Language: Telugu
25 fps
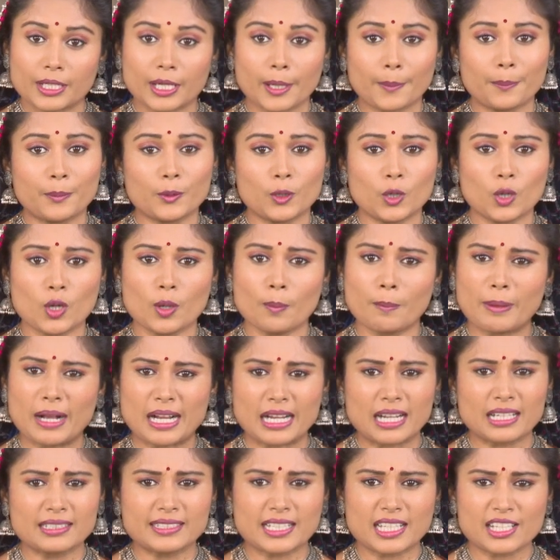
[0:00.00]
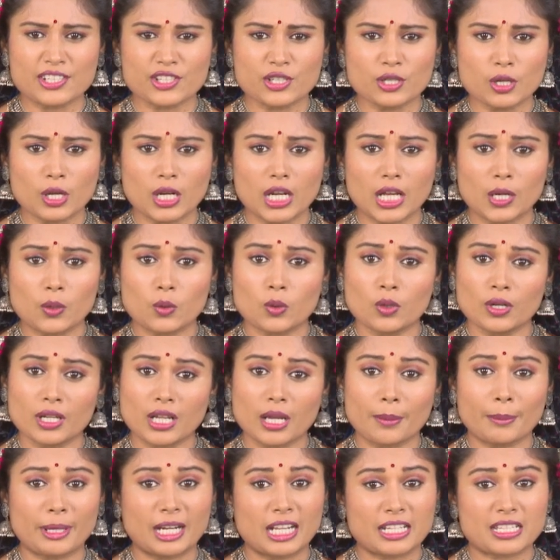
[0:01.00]
ఎప్పుడు బగ్గ తెలిసినోళ్లకు
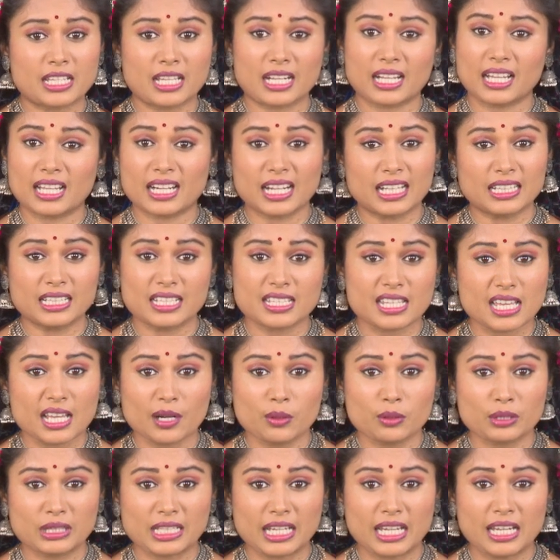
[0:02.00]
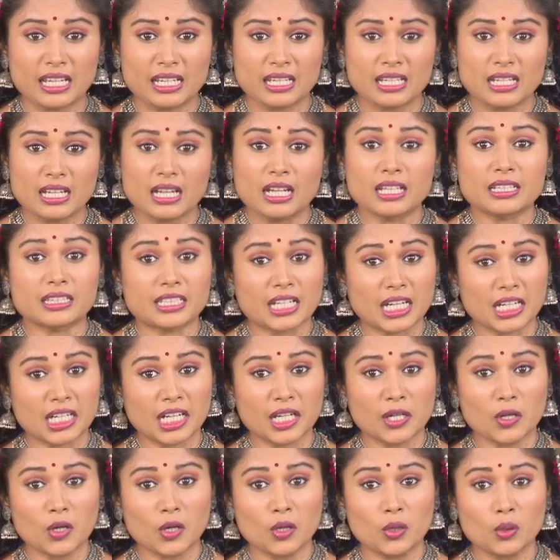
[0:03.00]
ఏమైనా జరగరాంది జరిగితే
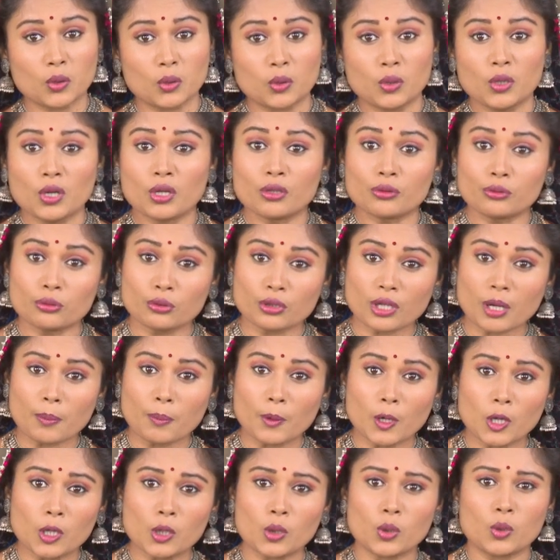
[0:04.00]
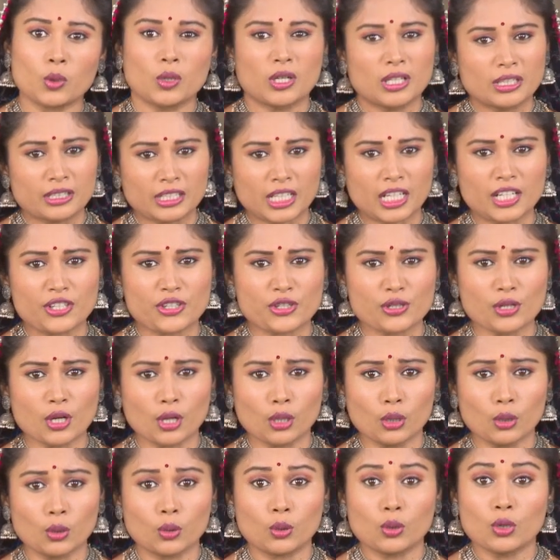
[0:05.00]
దగ్గరోళ్ళు దూరపోళ్ళు
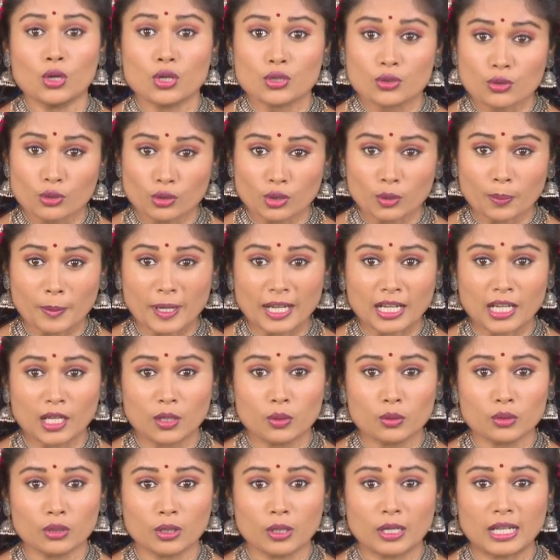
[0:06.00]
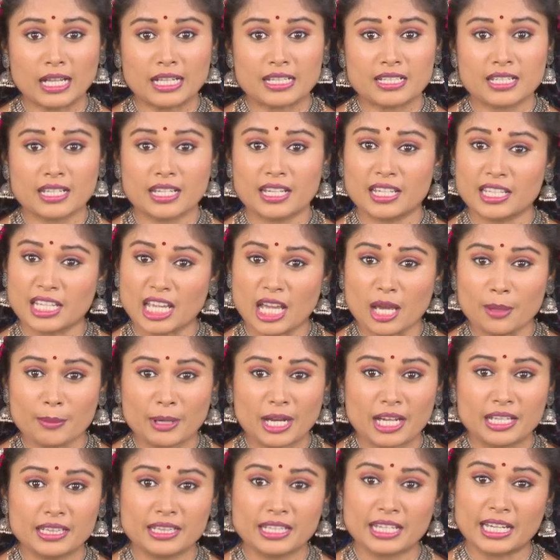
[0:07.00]
తెలిసినోళ్ళు చుట్టుపక్కల ఉన్నోళ్ళు వచ్చి
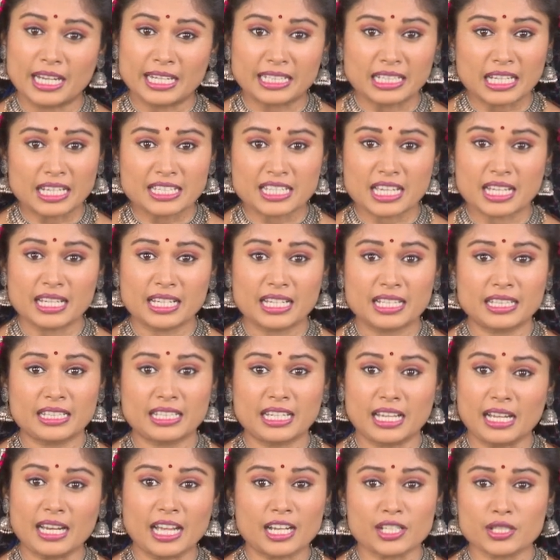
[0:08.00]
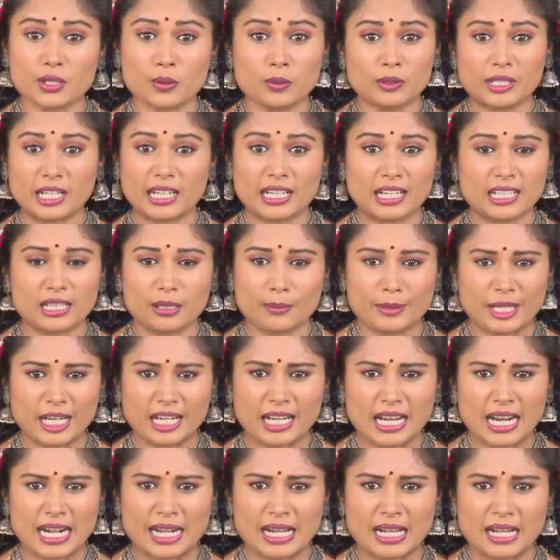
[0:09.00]
ఏమైంది ఎట్లా జరిగింది అని అరుచుకుంటారు కదా
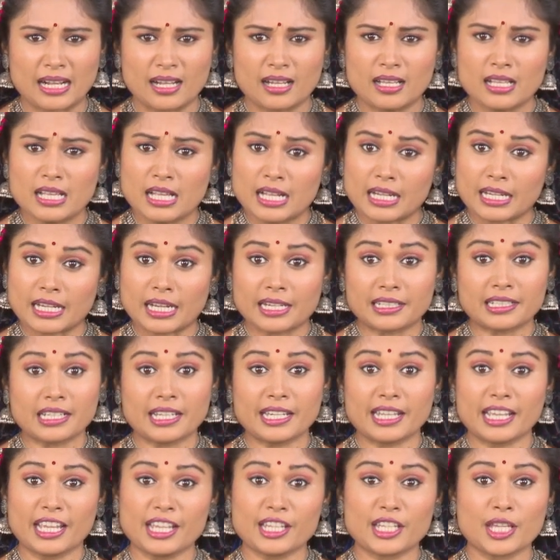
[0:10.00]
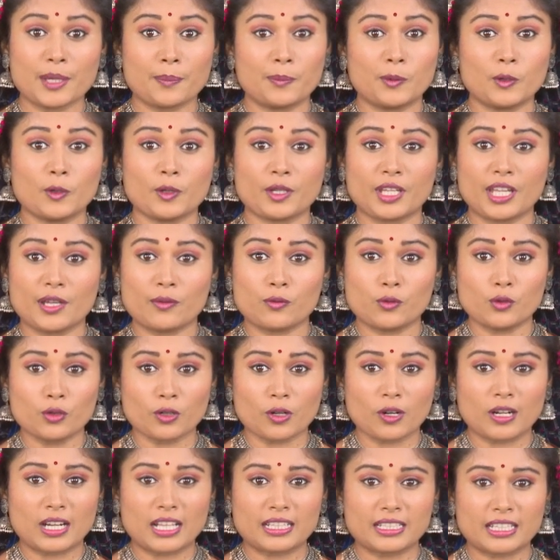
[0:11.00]
మనకాడ గట్లనే గిప్పుడు గీ
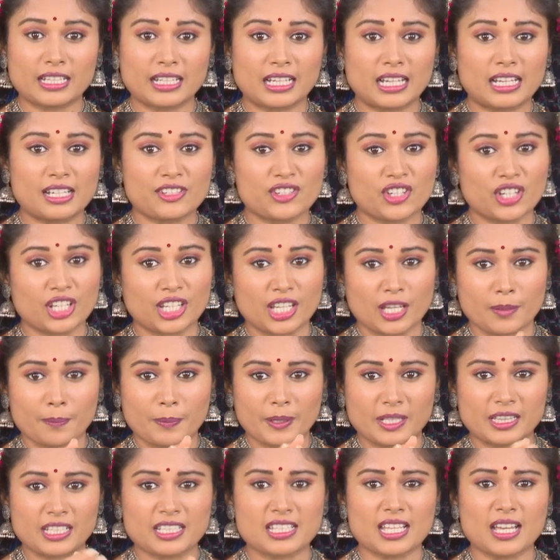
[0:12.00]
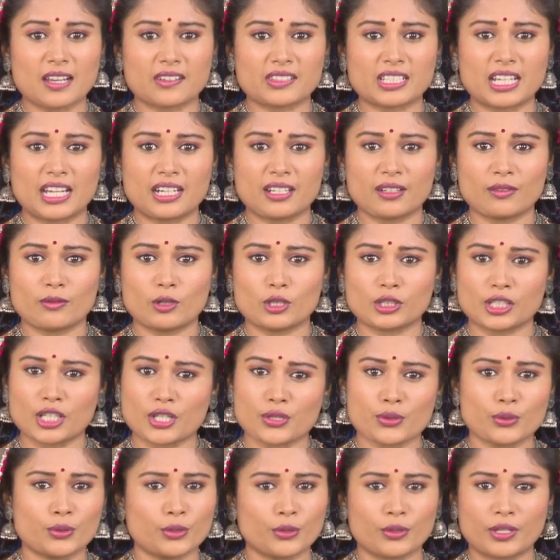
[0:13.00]
ఊరోళ్ళందరు కలిసి గీ పెద్దసారి తానుకు పోతే
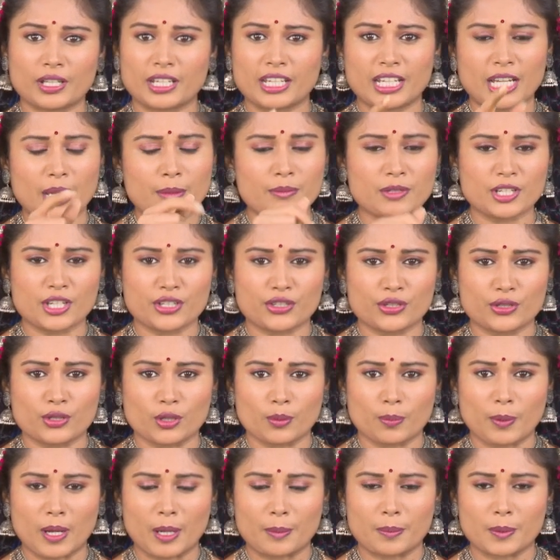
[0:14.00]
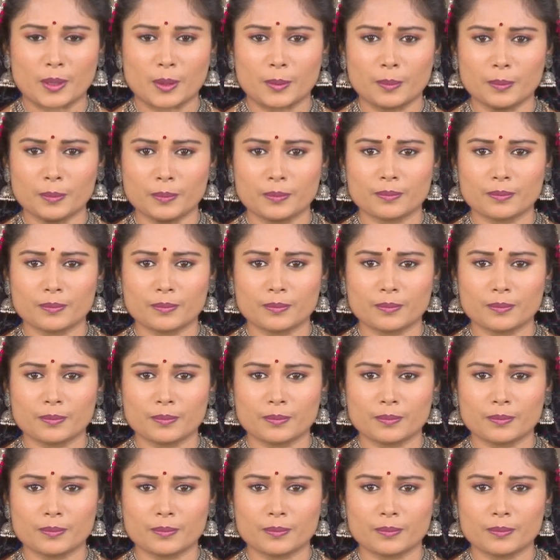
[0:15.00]
చూడుర్రి ఏం చేసిండో పాపం